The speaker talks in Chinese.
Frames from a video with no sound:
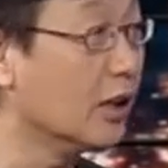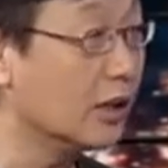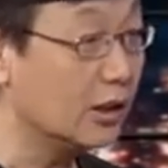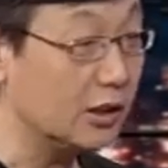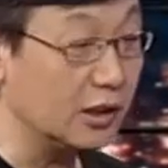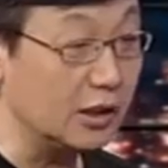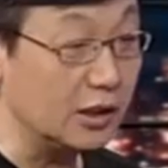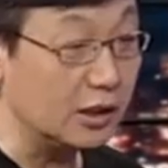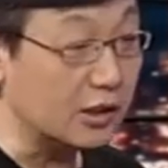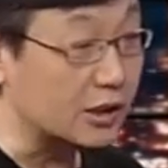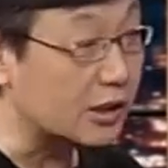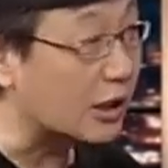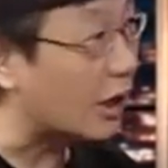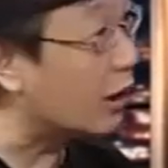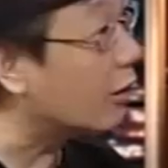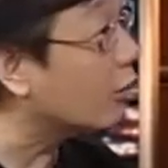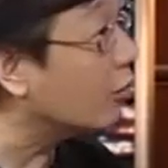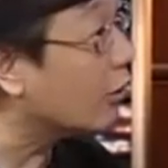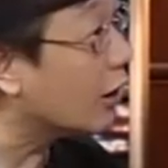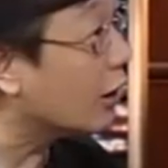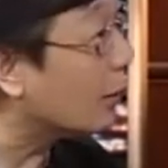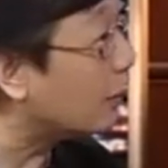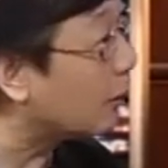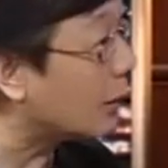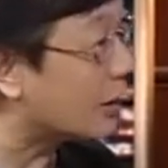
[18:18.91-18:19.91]
以人
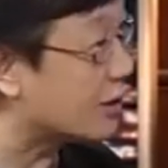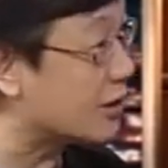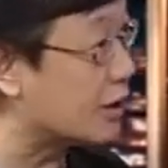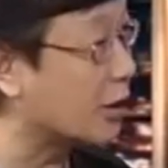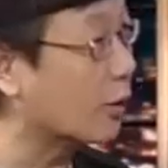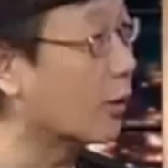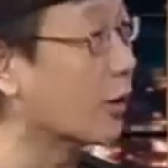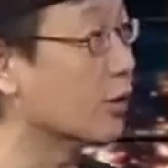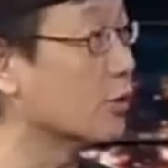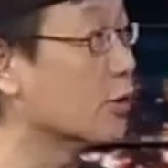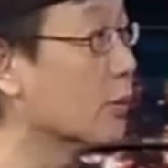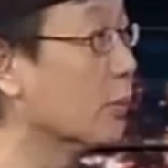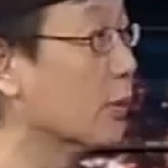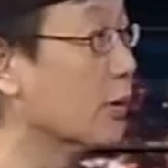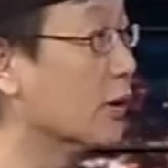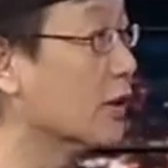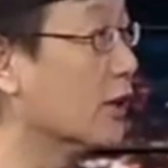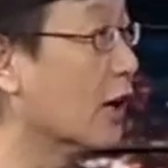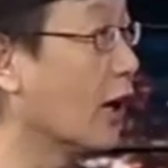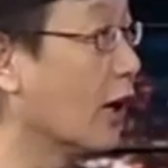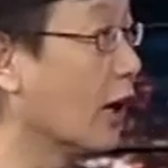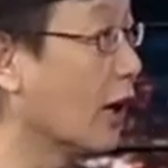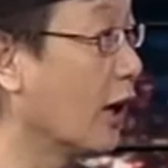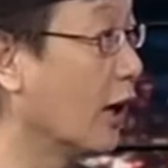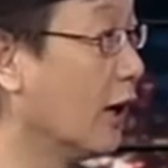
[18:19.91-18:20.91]
为本情况就不一
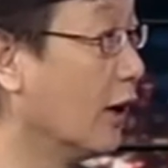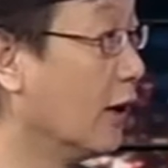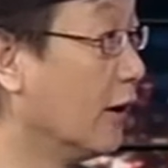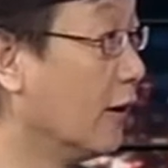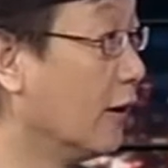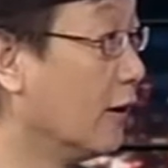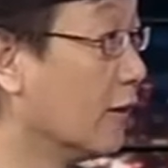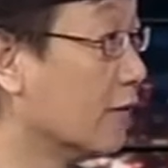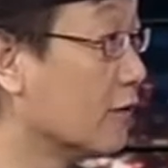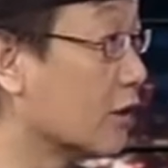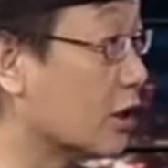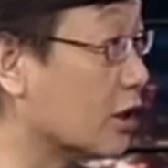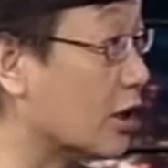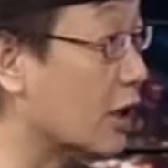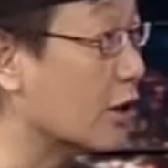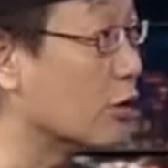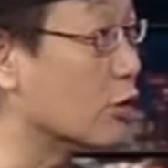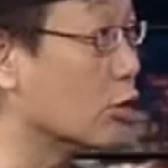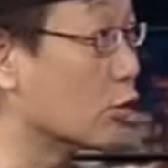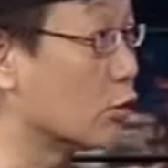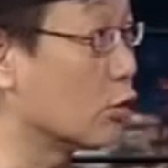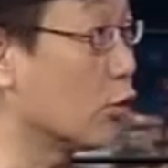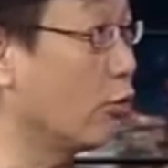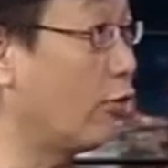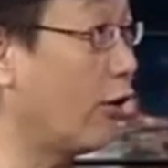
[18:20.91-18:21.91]
样了，这个人
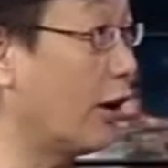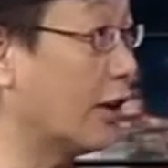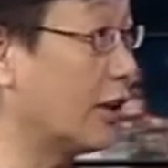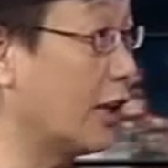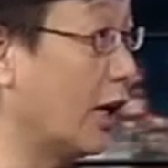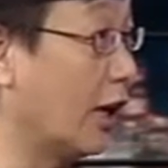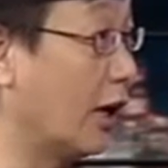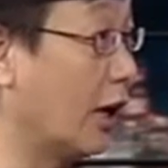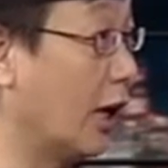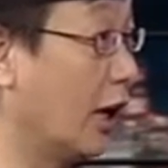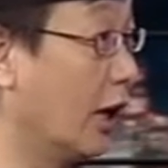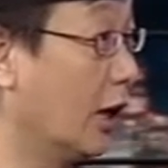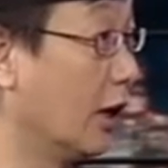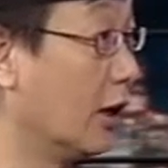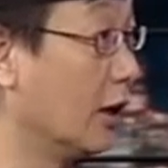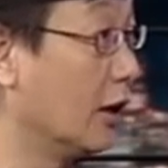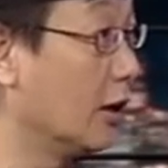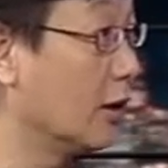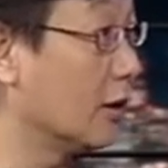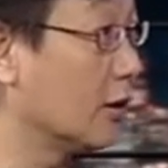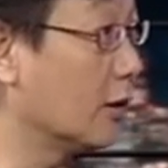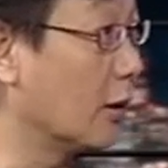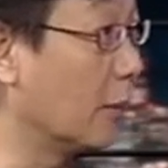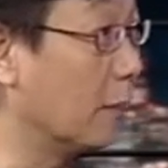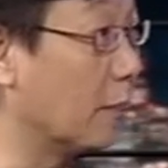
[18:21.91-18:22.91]
就是出发点了，
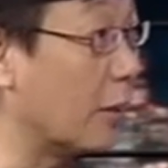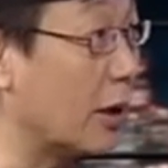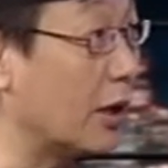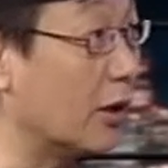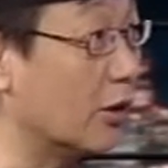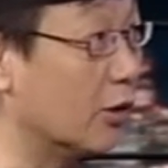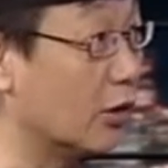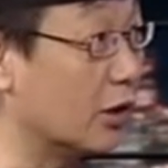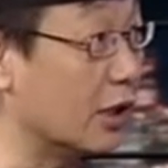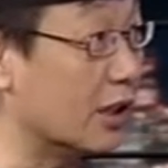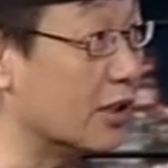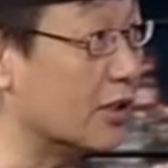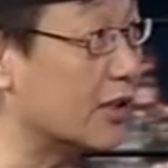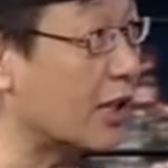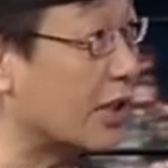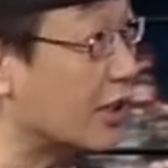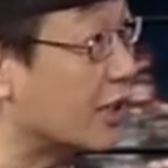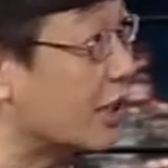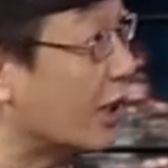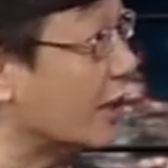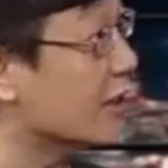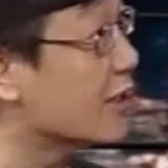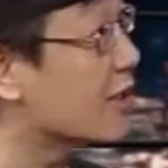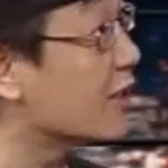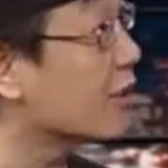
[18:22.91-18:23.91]
因为没有人在
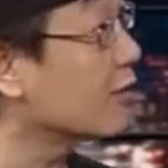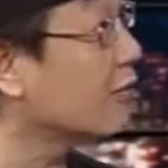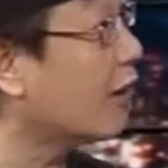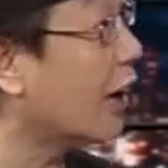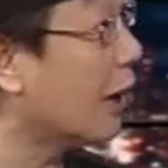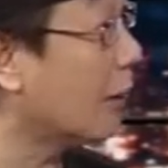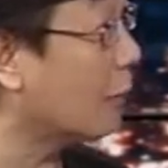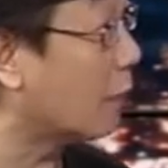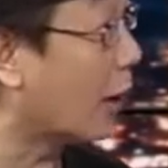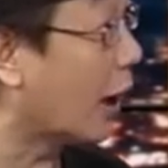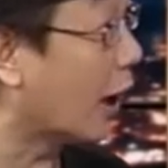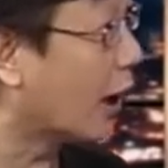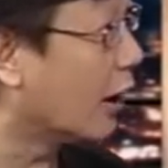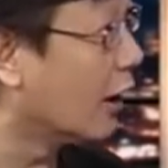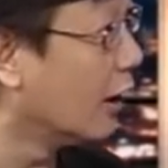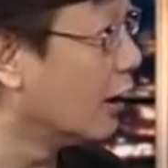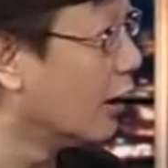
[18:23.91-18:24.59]
人之外嘛。